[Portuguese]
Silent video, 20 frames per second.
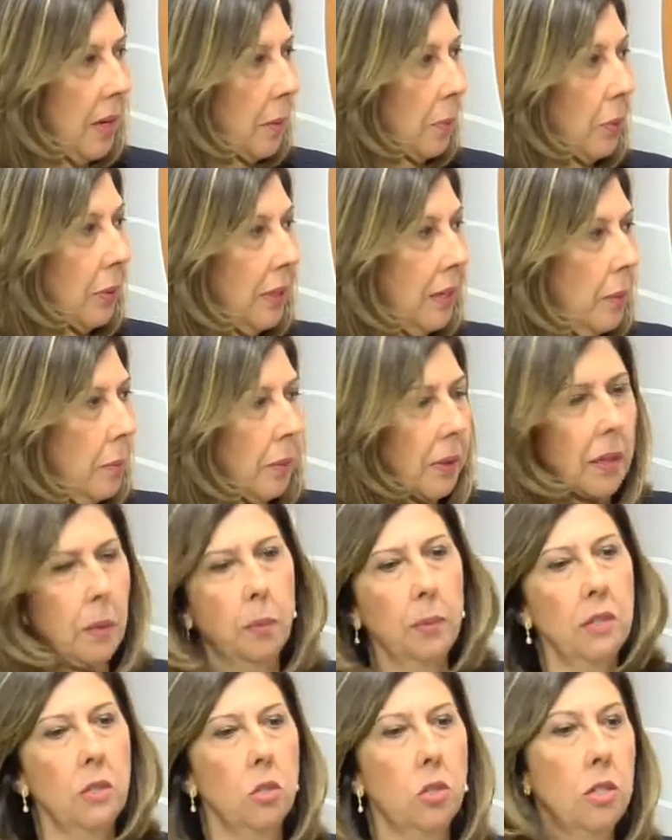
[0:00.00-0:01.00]
Por quê? Porque
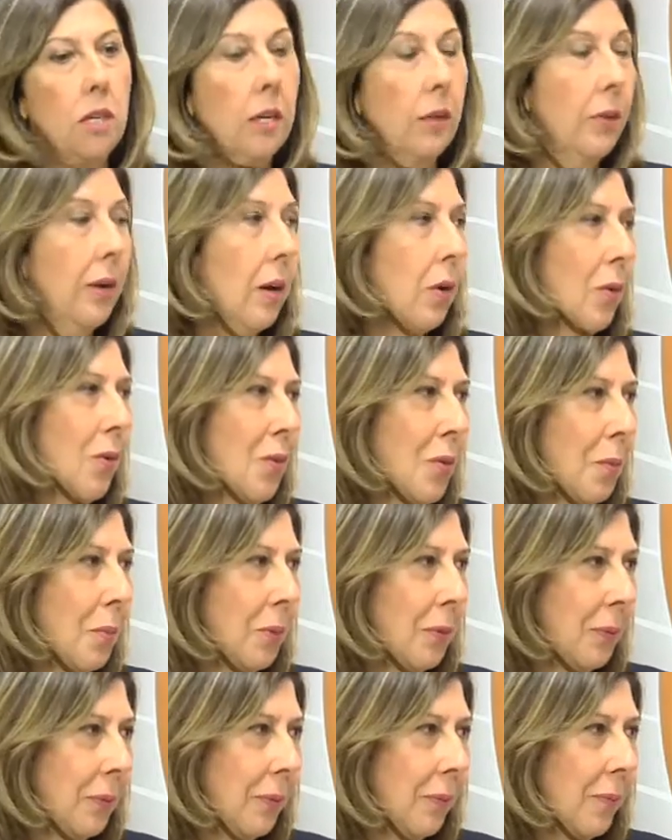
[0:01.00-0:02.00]
depois eu checo e
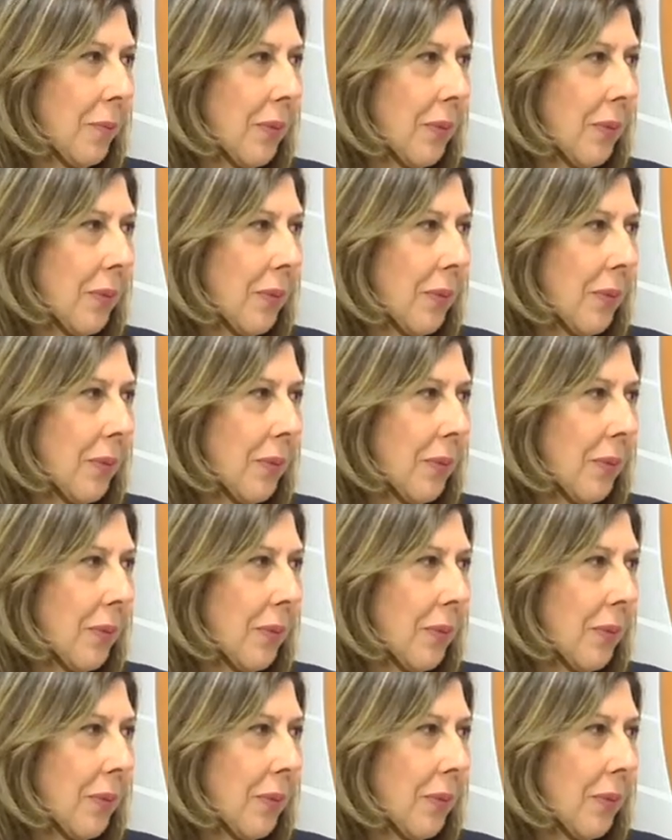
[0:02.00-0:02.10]
arrumo.